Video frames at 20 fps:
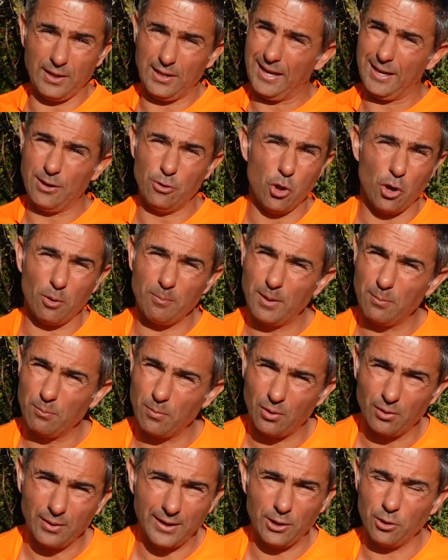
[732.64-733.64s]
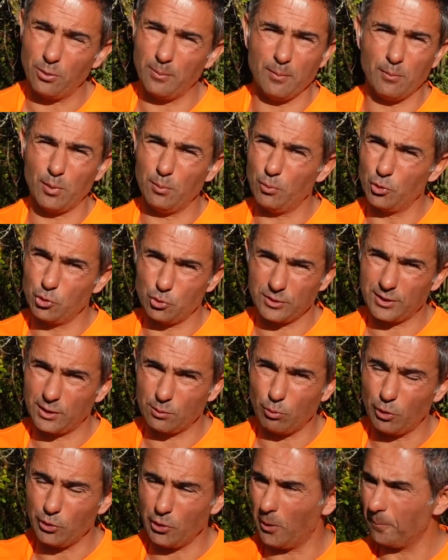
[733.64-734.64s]
énormément, énormément de bonnes choses
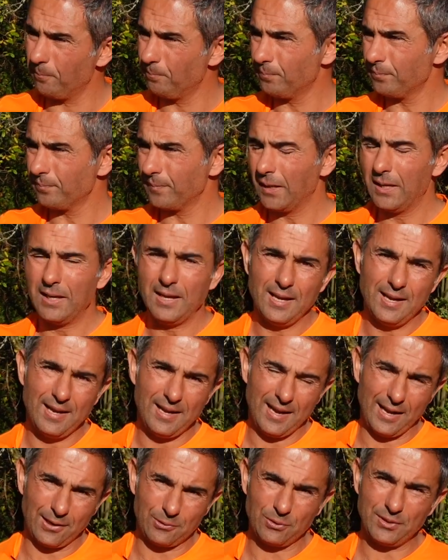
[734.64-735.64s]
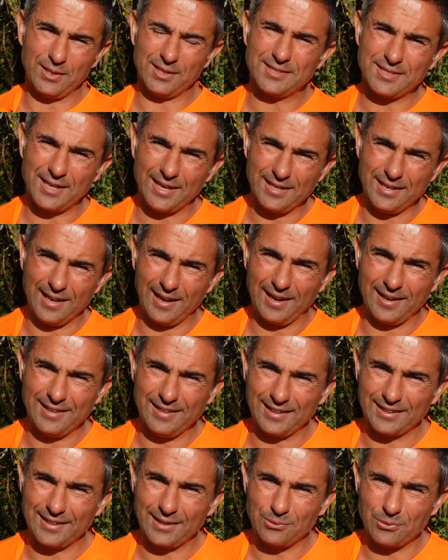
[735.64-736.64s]
dans le à côté de ça, il a,
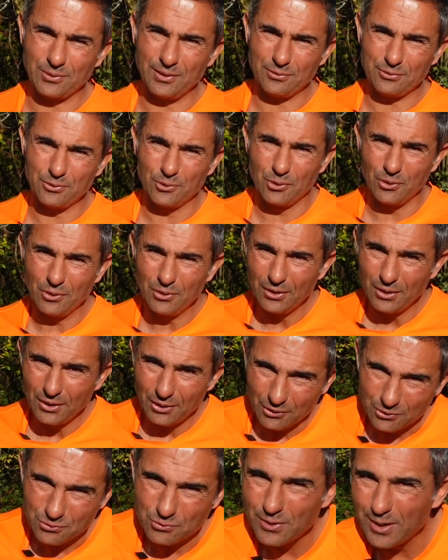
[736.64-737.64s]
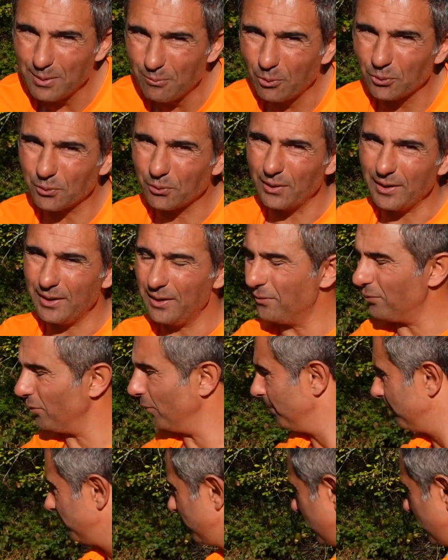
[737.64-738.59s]
a quelques défauts. Je vous les montre, les défauts.